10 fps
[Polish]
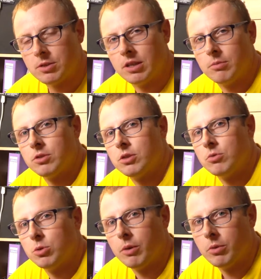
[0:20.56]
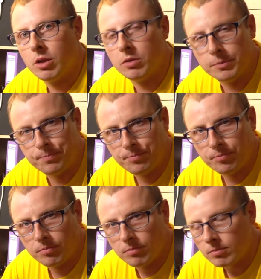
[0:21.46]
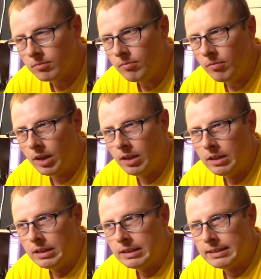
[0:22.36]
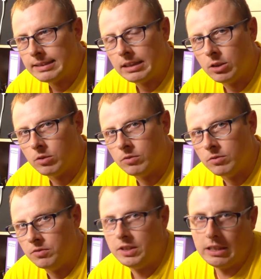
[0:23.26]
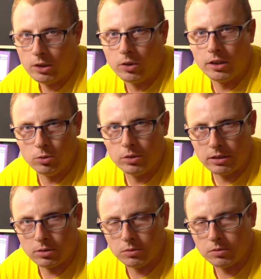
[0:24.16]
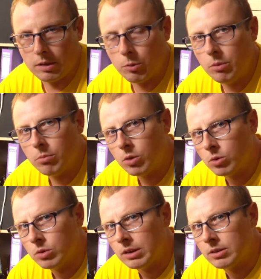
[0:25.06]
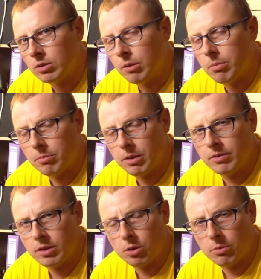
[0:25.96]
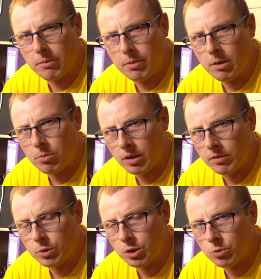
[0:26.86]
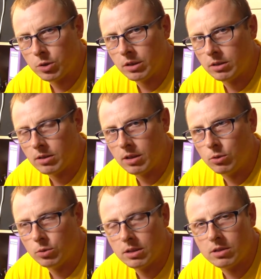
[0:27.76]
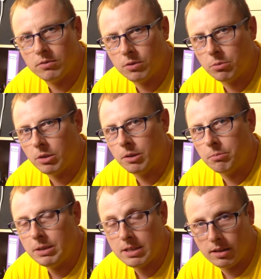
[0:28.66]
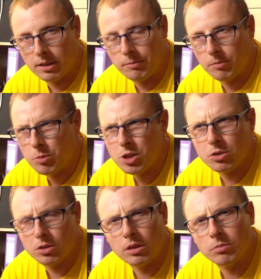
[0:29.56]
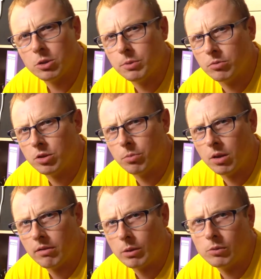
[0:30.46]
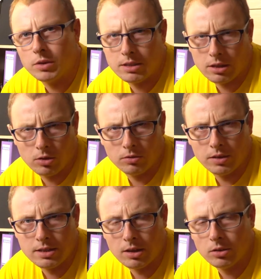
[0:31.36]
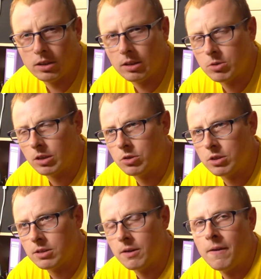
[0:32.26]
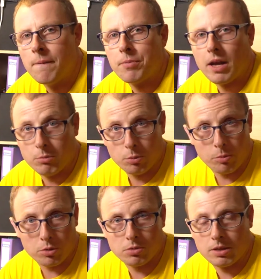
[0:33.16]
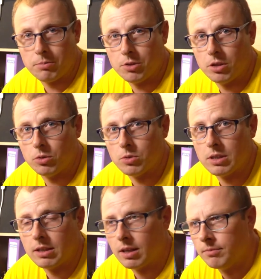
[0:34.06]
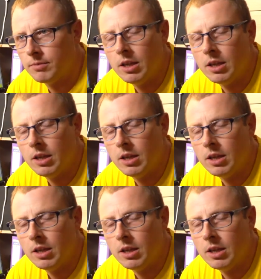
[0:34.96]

zaczynamy z czymś zupełnie nowym serią wideo edutestów. Na moim blogu na stronie panbelfer.pl pojawiły się już edutesty w formie pisanej. Myślę, że one tam też będą się pojawiały, więc, zagl więc zaglądaj tam co jakiś czas, albo po prostu zapisz się do newslettera.